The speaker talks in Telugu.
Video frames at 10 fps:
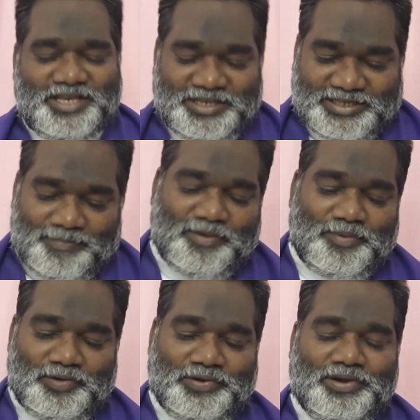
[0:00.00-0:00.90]
ఈ
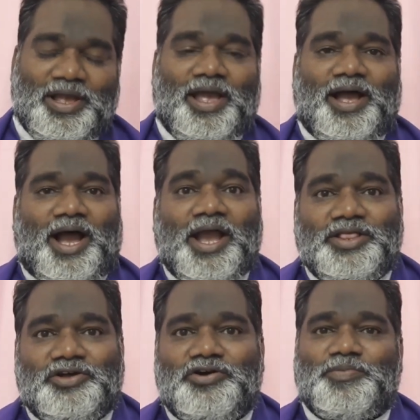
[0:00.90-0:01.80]
సమయంలో
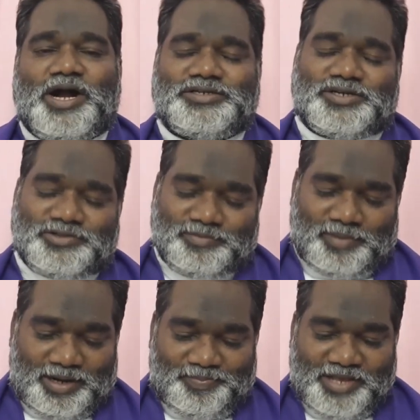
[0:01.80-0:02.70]
ఐదవ మాటను
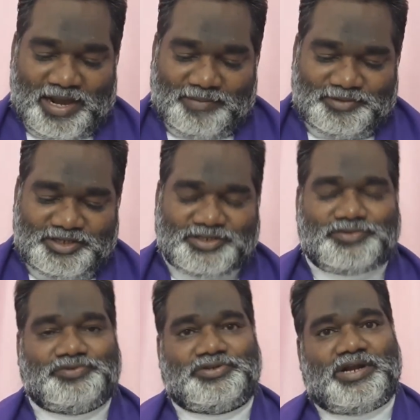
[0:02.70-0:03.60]
మనం ధ్యానం చేస్తూ
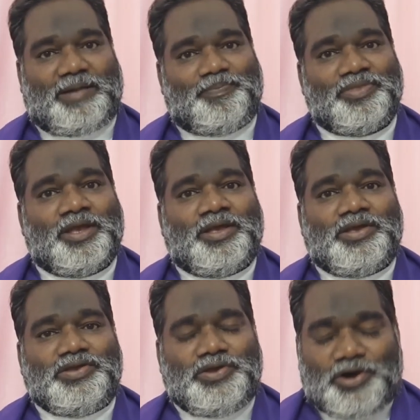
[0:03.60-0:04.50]
ఉంటున్నాం
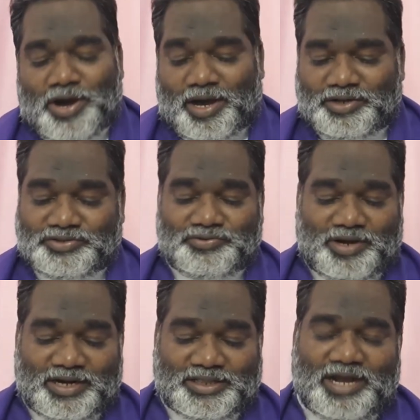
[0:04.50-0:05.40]
యోహాను
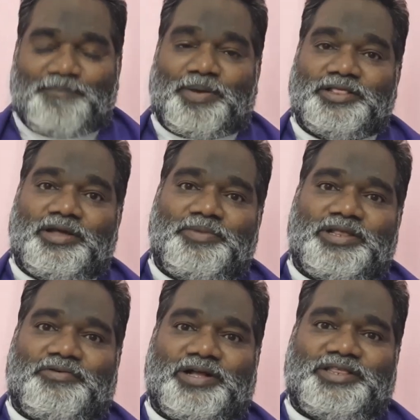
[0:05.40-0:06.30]
సువార్త
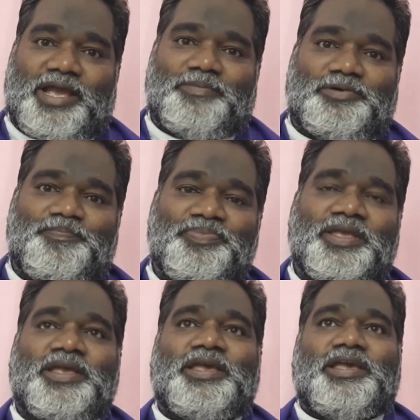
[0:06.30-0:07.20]
పంతొమ్మిదవ అధ్యాయము
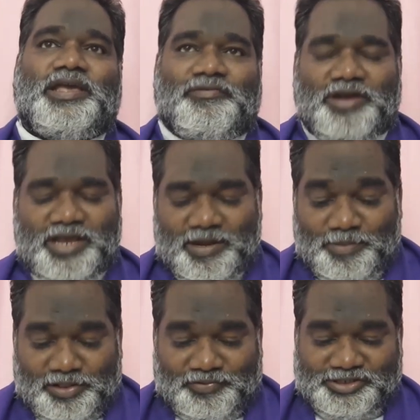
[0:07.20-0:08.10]
ఇరవై
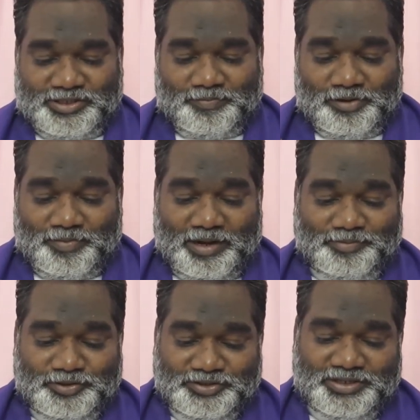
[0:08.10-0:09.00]
ఎనిమిదవ వచనంలో మనం
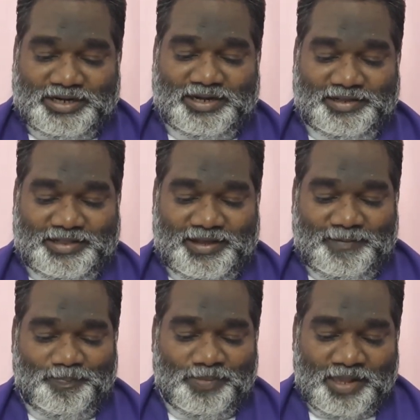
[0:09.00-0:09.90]
చూసినట్లయితే
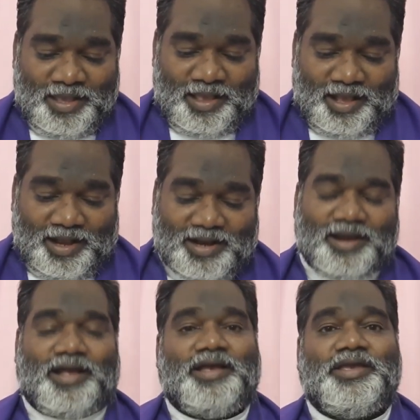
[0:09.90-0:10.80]

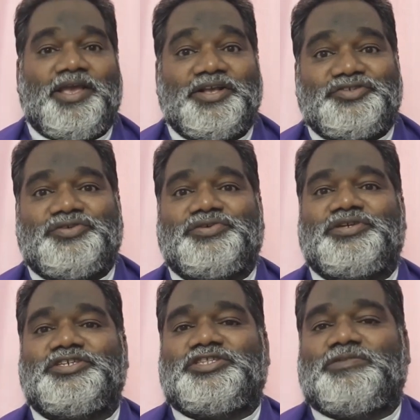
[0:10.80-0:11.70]
అక్కడ
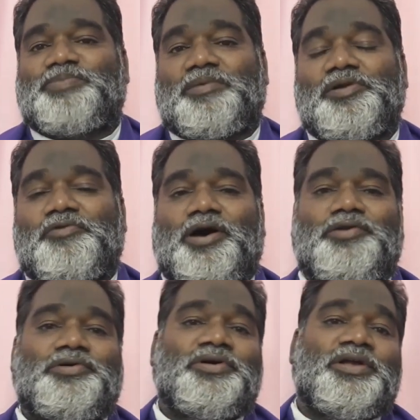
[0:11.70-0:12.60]
క్రీస్తు ప్రభుల
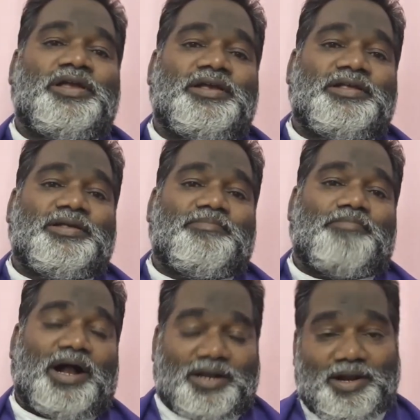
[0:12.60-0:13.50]
వారు
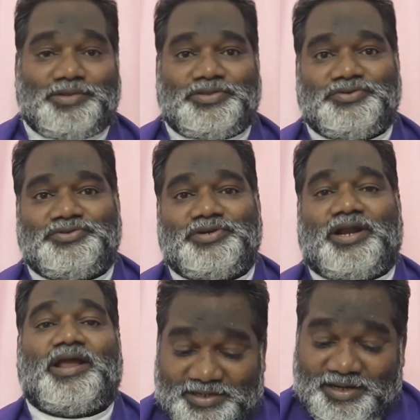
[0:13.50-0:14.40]
మాట్లాడుతూ
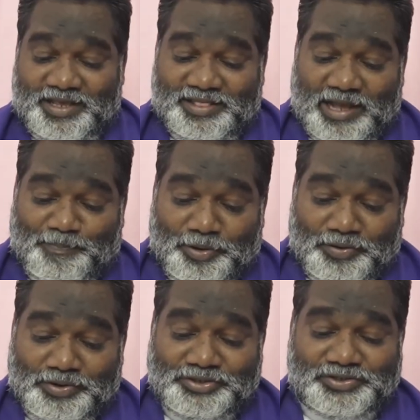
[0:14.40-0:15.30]
ఉంటున్నారు నేను
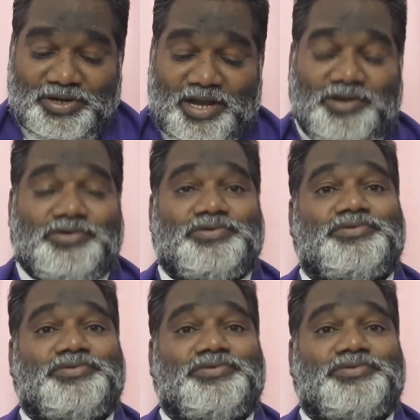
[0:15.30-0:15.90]
తప్పికొనుచున్నాను